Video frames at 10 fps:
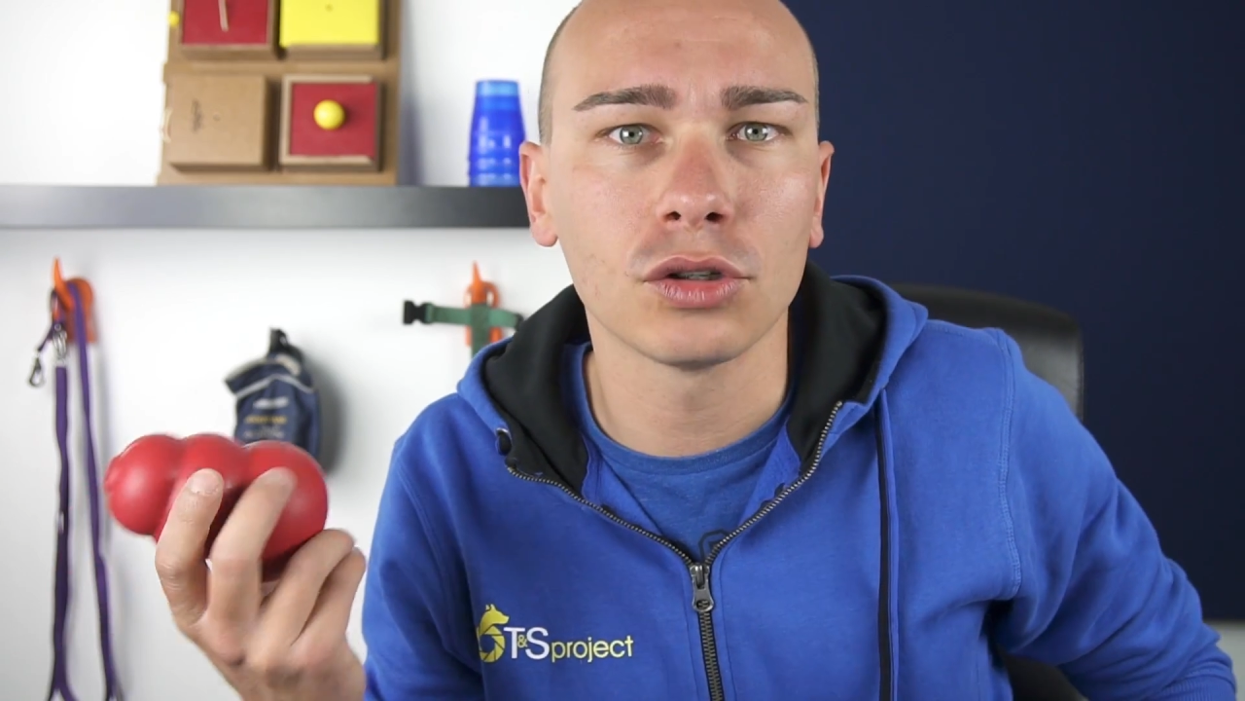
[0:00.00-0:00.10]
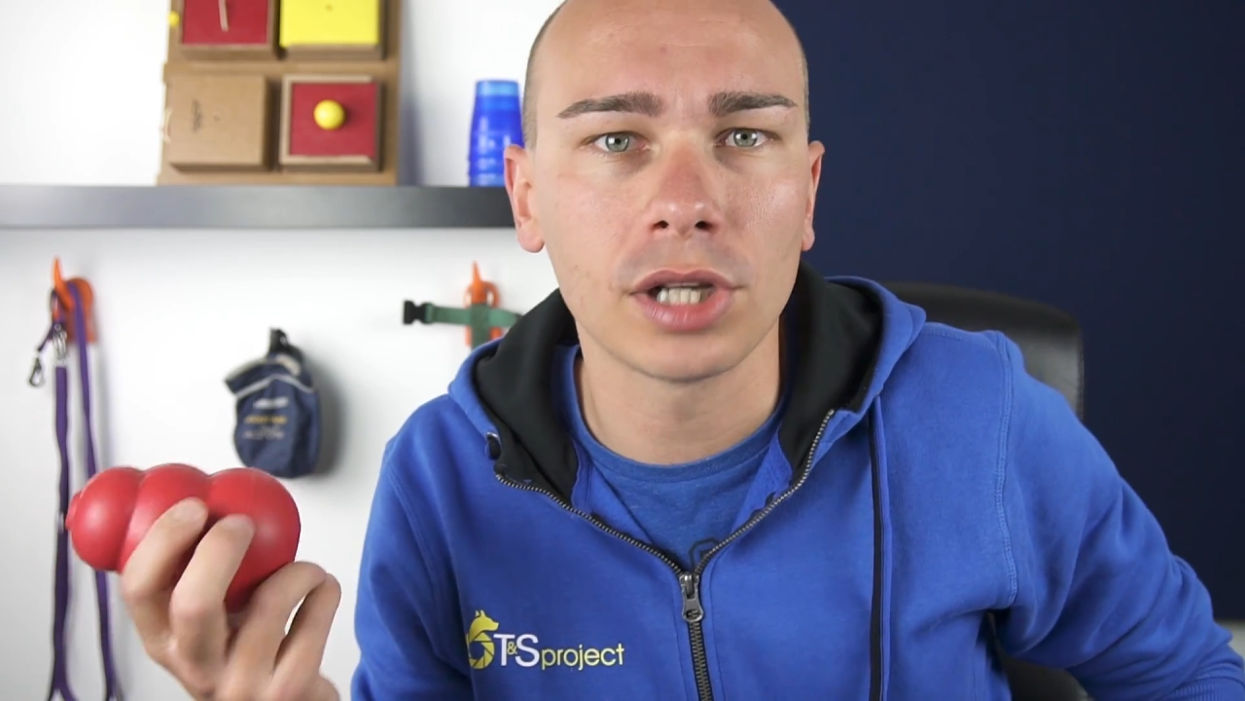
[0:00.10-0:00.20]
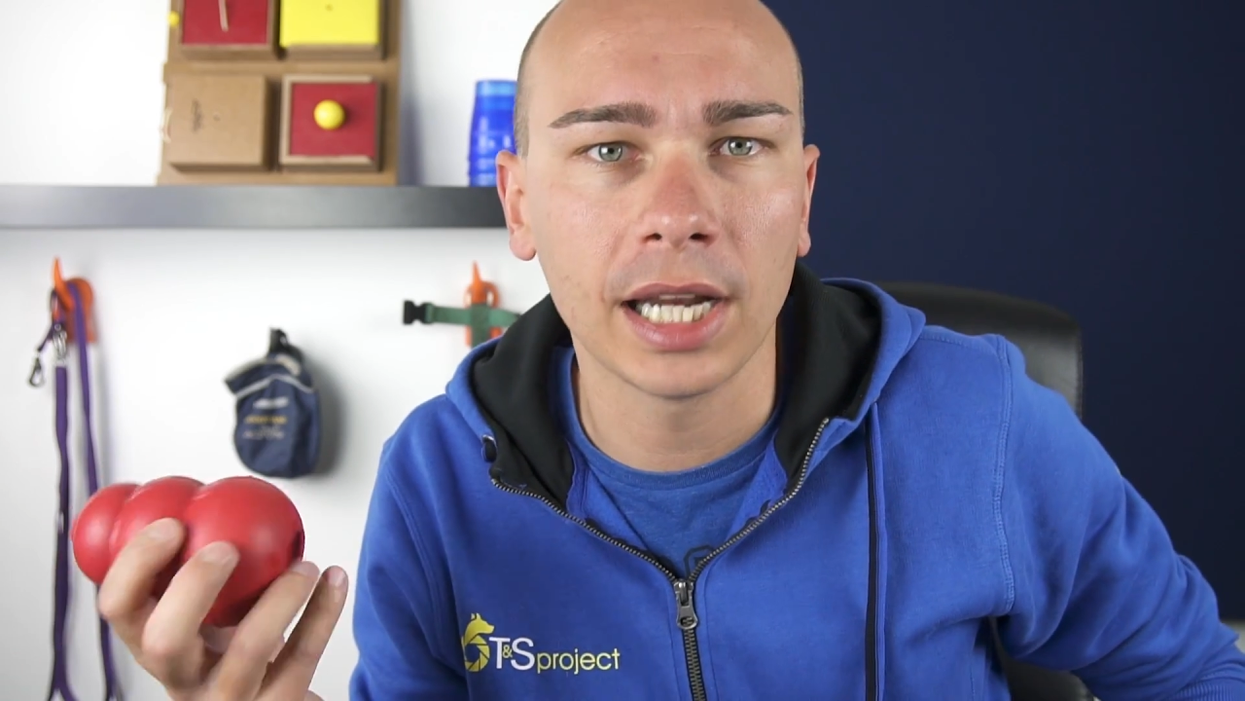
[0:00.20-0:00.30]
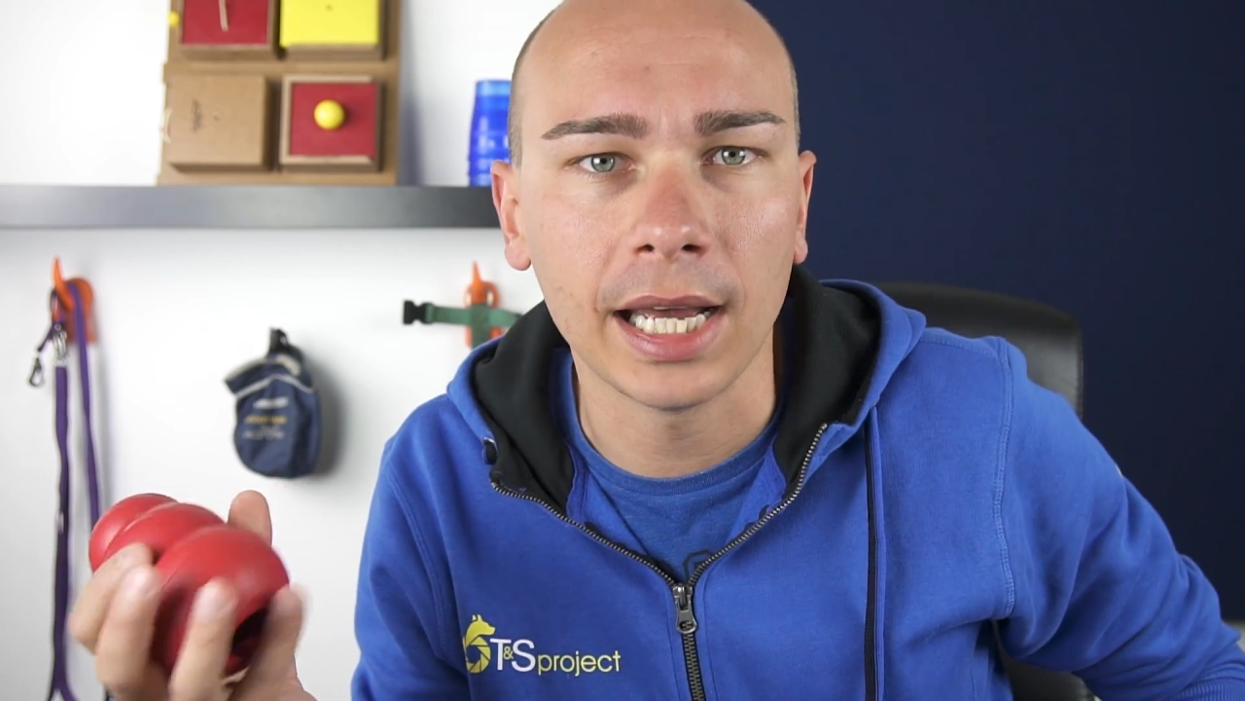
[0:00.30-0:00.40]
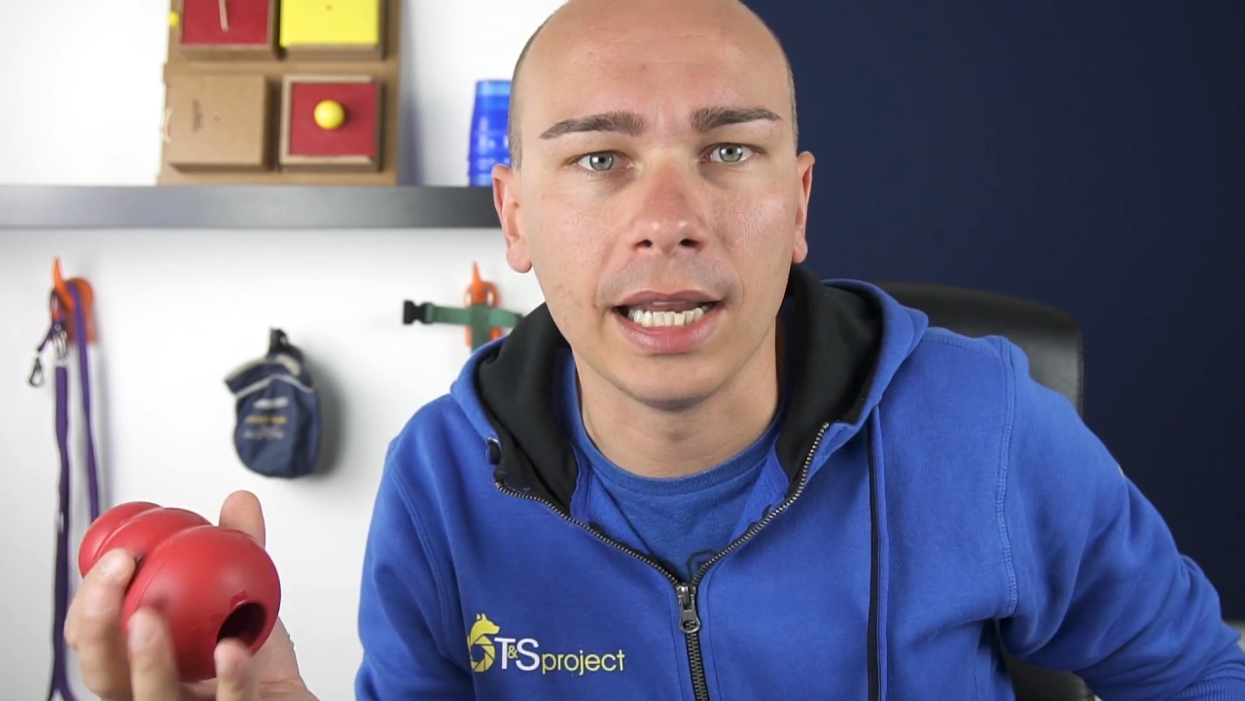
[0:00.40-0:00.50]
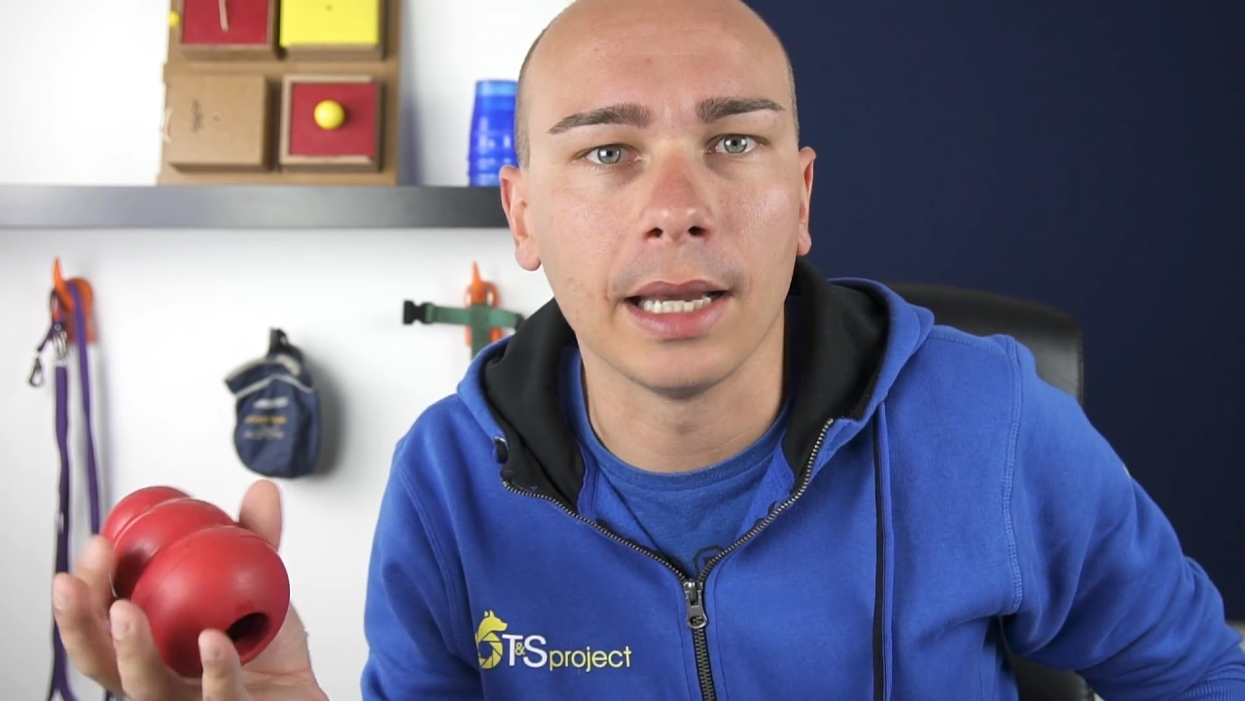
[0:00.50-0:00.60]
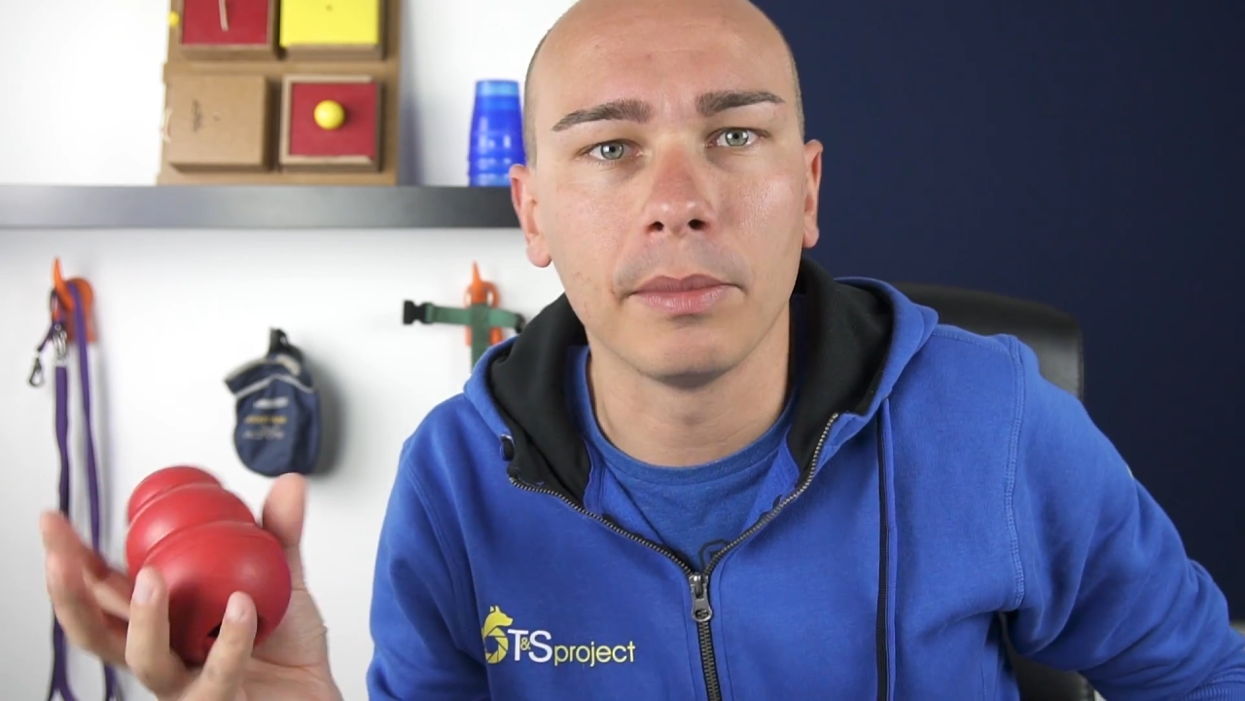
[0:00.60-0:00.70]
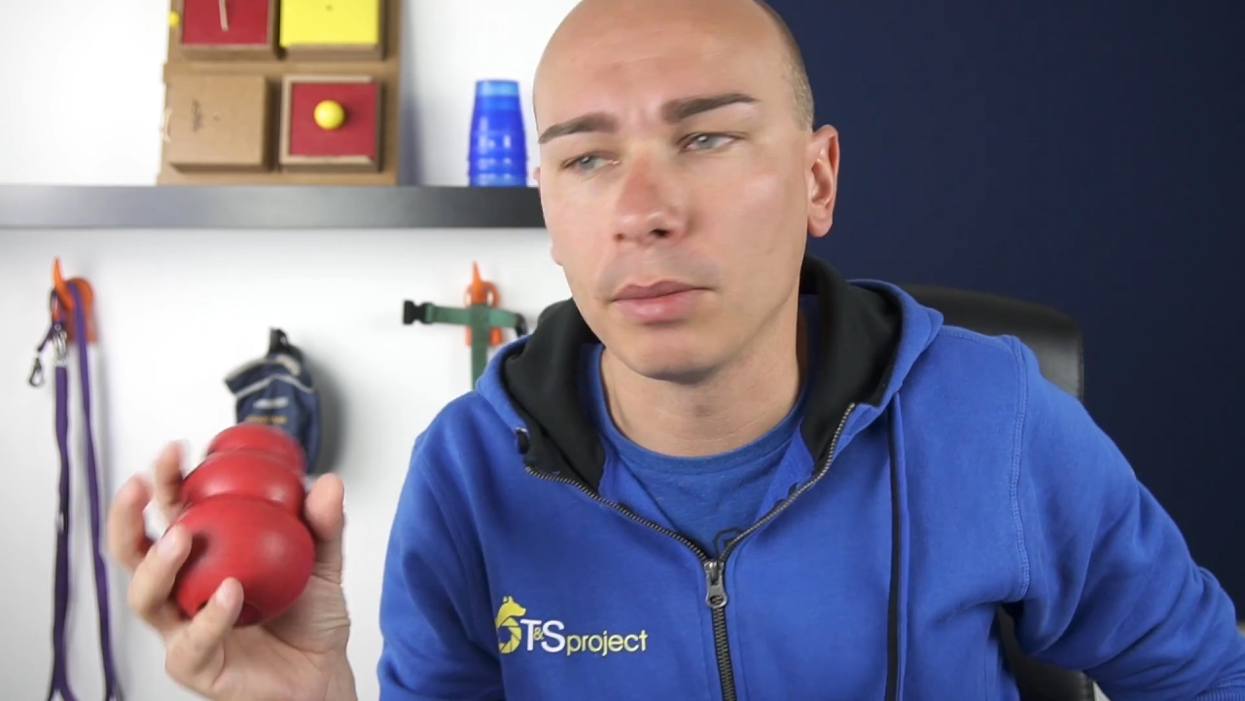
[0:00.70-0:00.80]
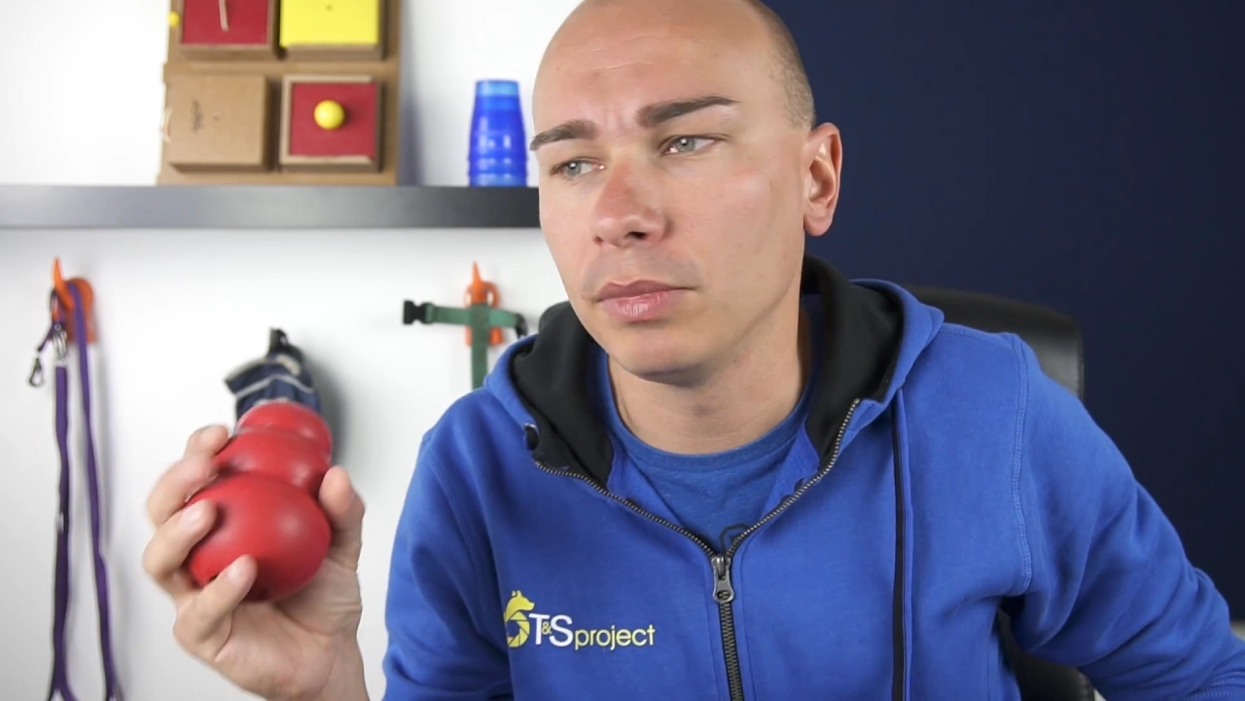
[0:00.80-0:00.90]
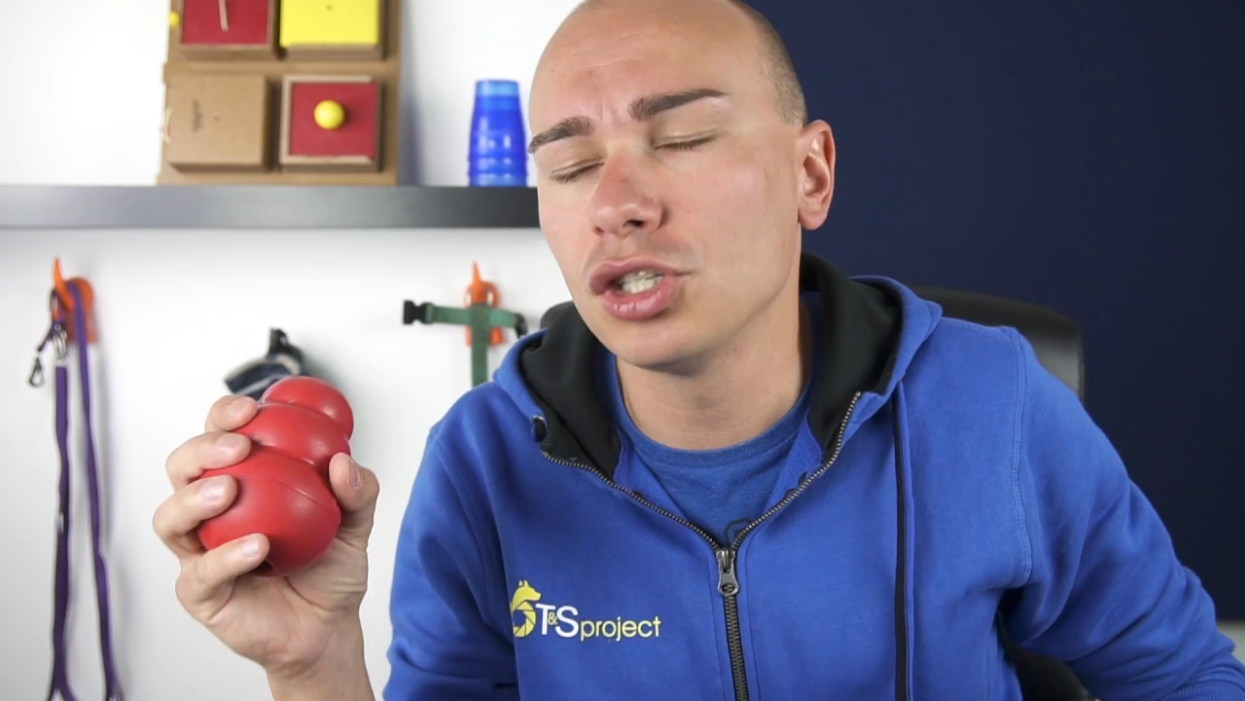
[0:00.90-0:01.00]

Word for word: nostri cani che abbiano